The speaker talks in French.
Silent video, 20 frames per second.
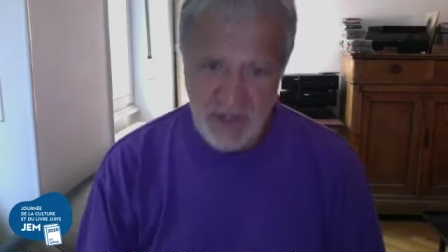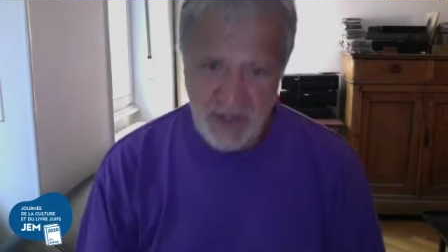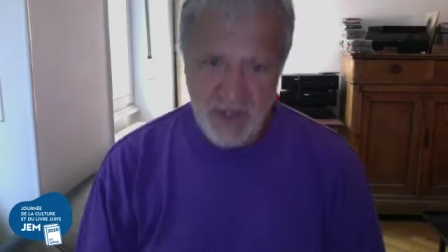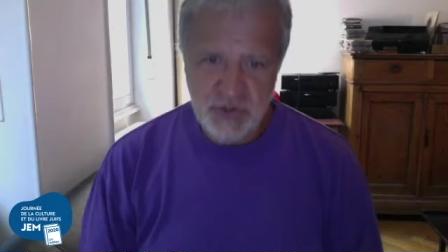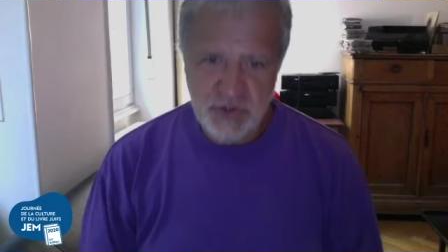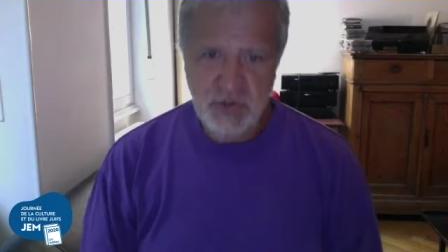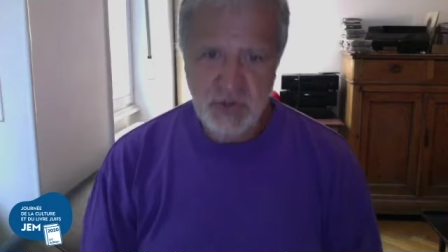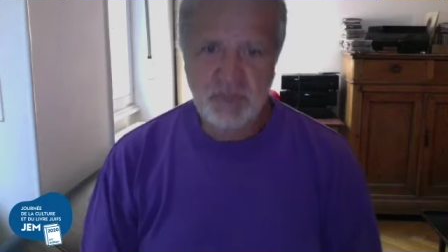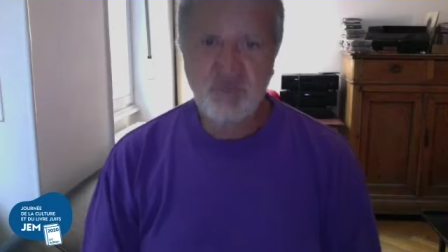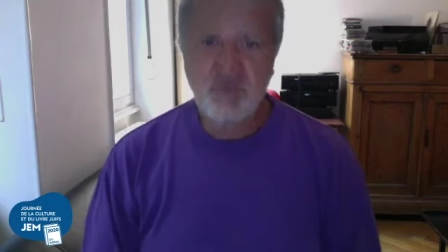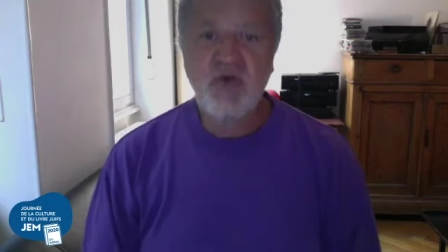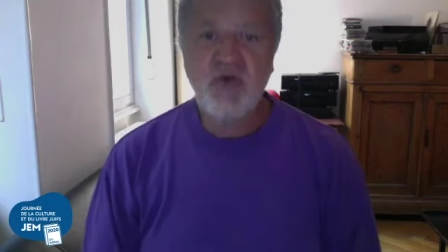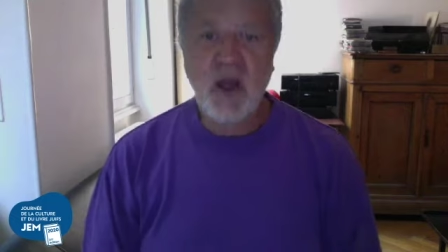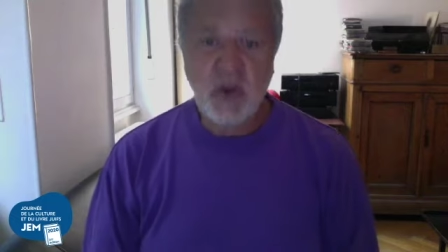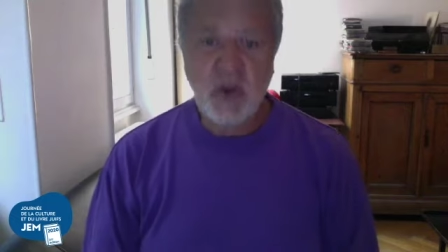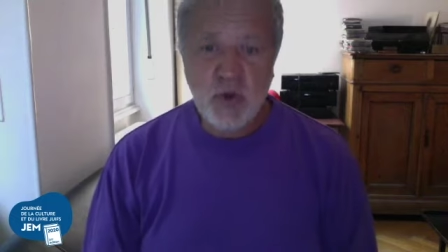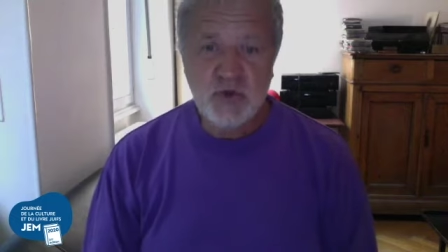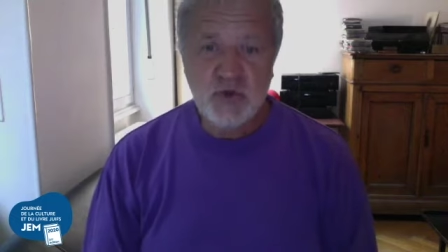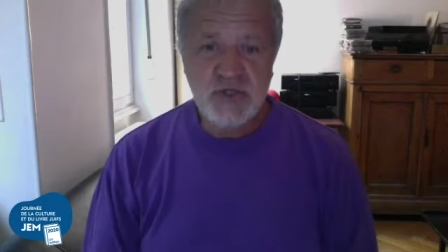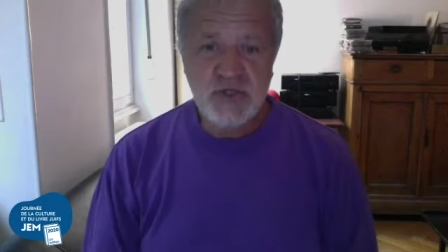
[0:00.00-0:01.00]
de pouvoir
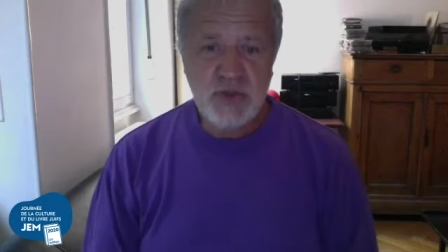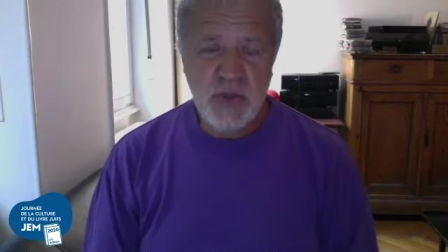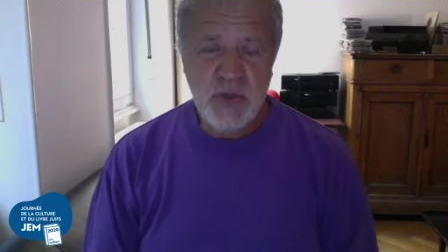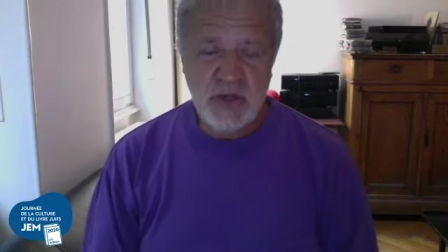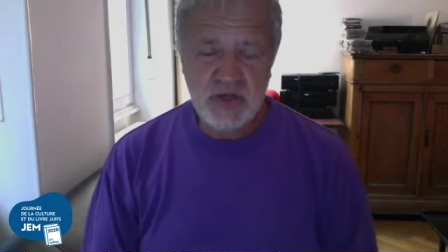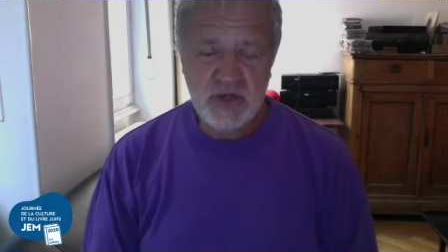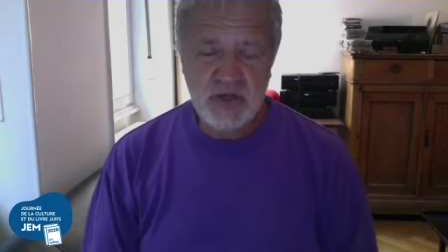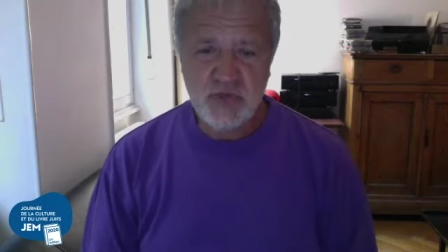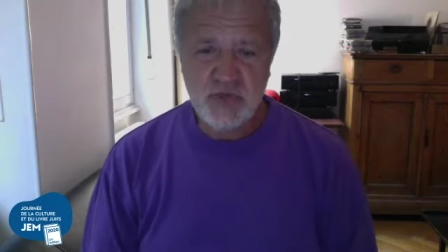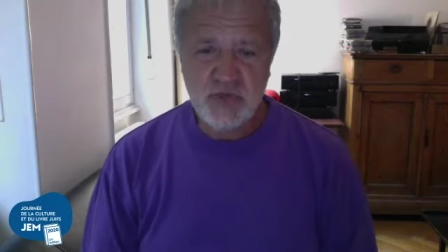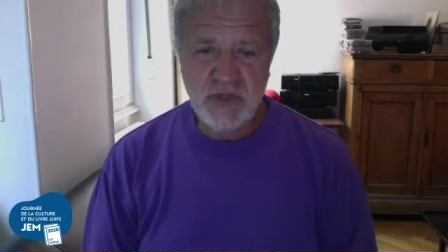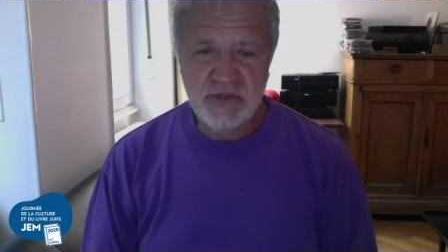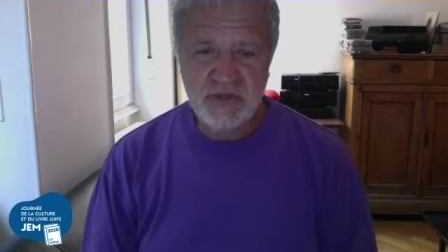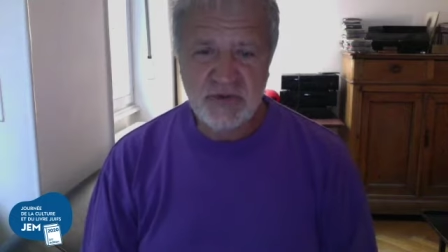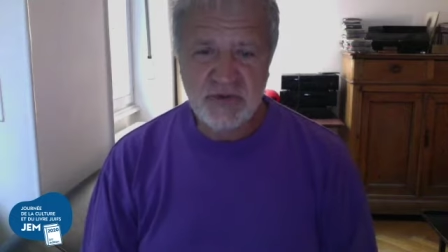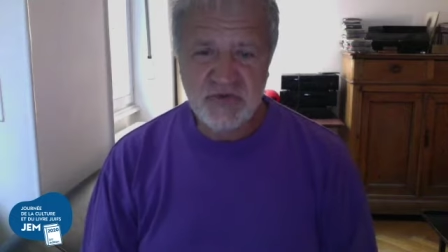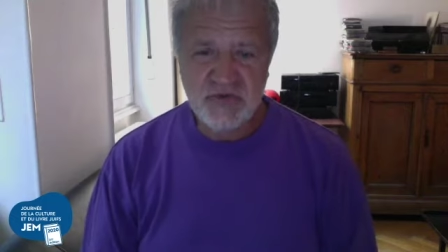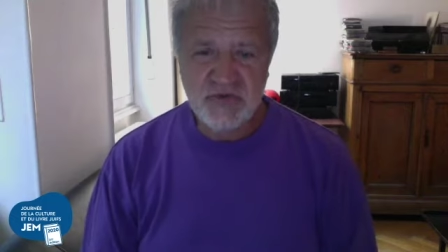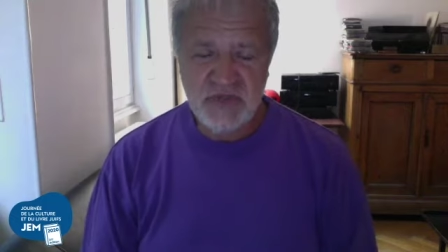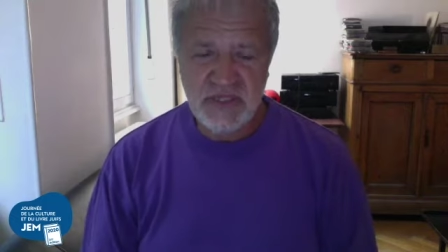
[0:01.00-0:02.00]
continuer le chemin de
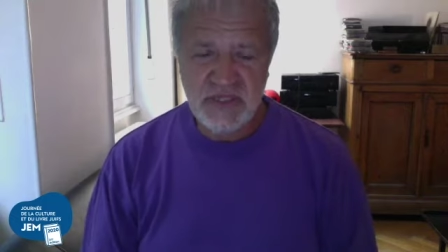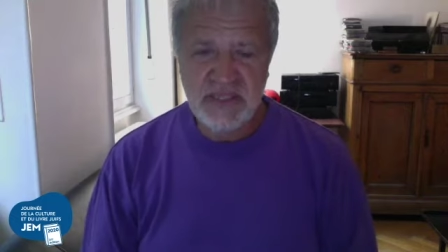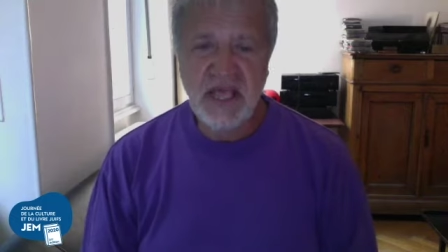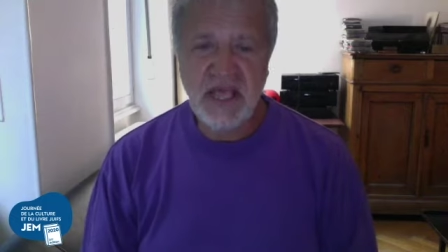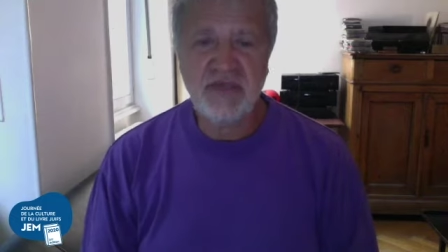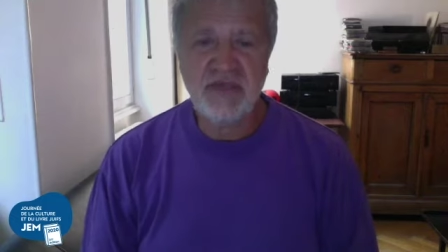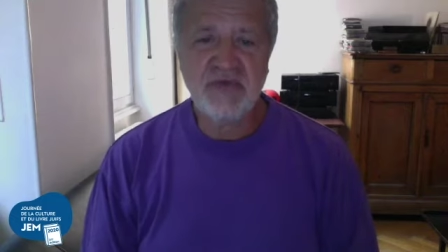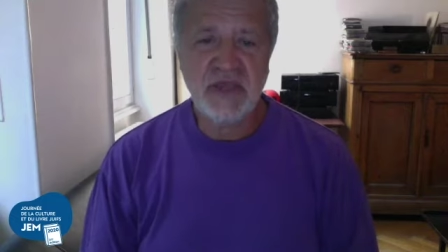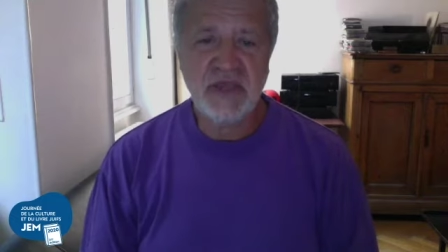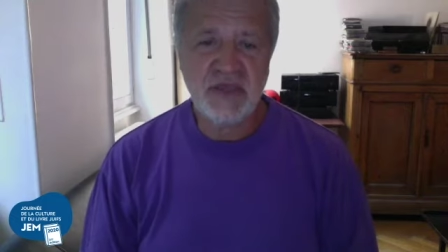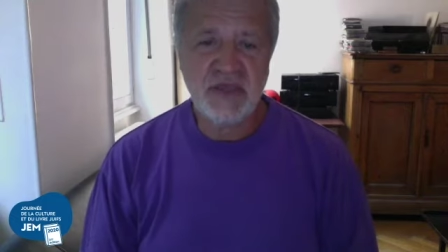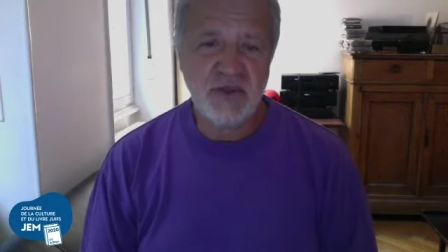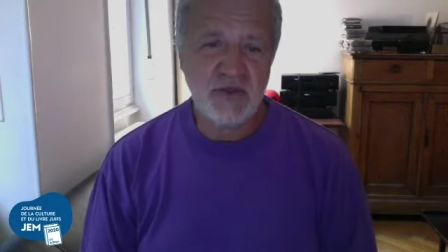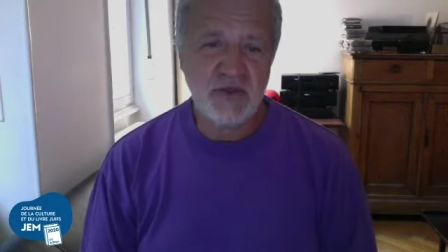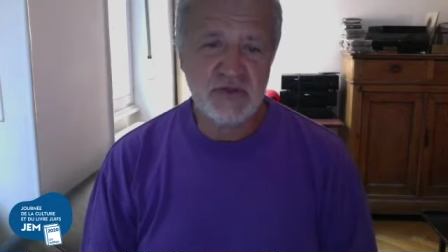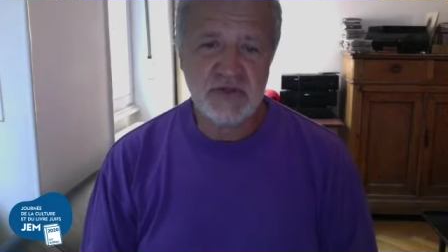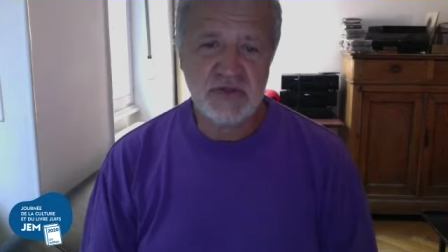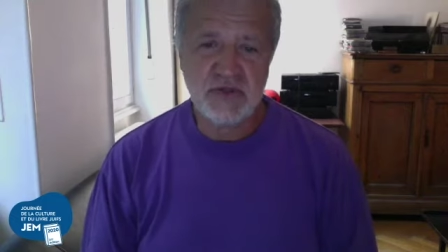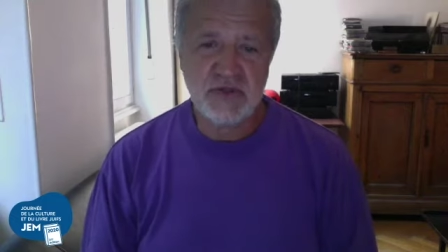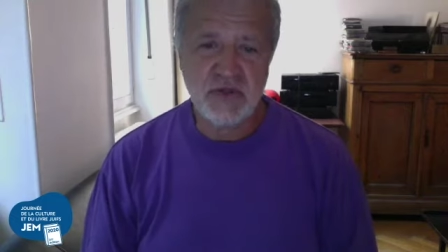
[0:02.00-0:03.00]
vie avec
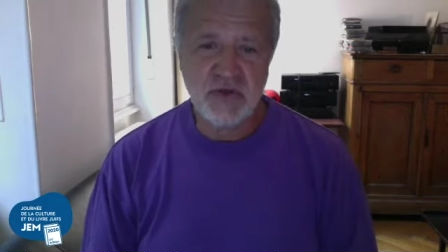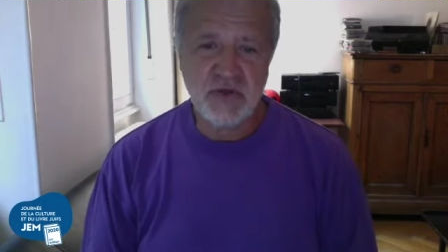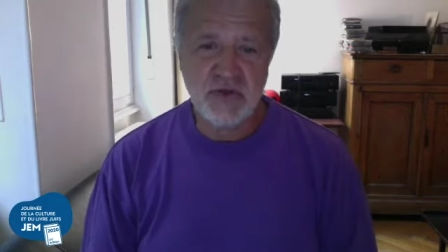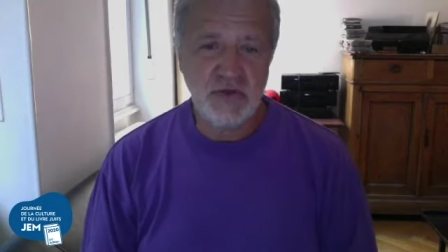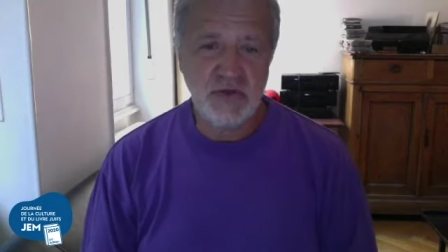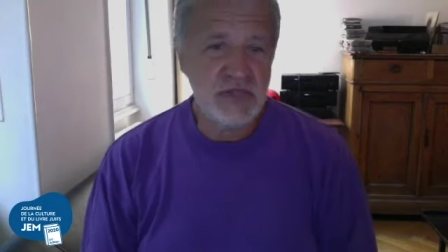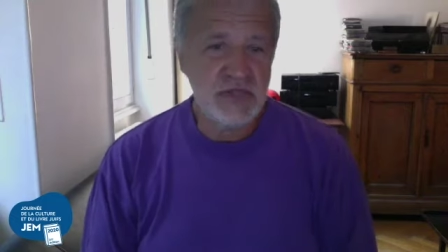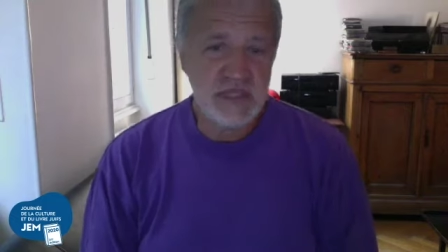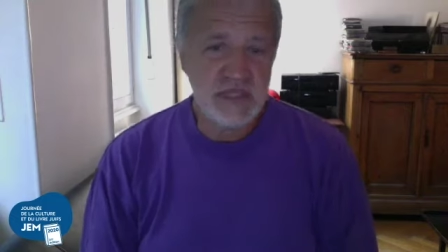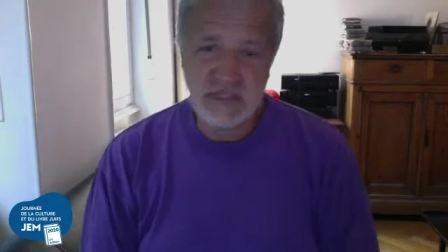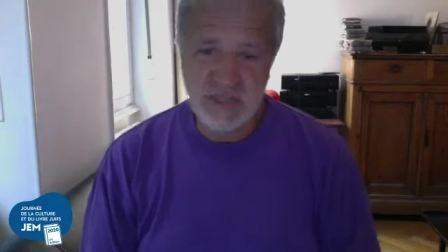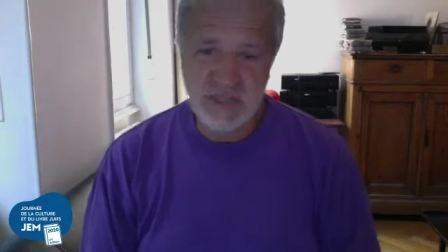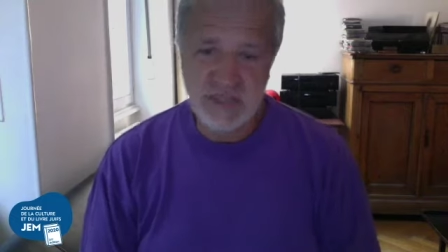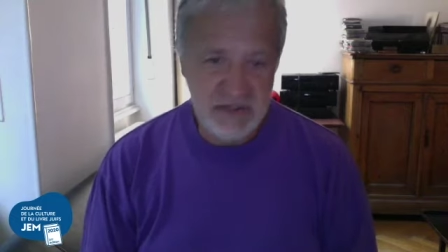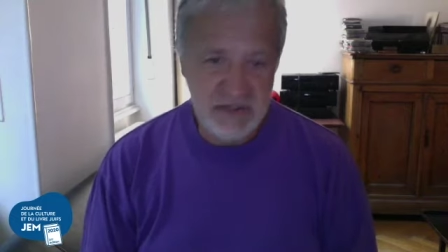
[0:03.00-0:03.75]
ce que le destin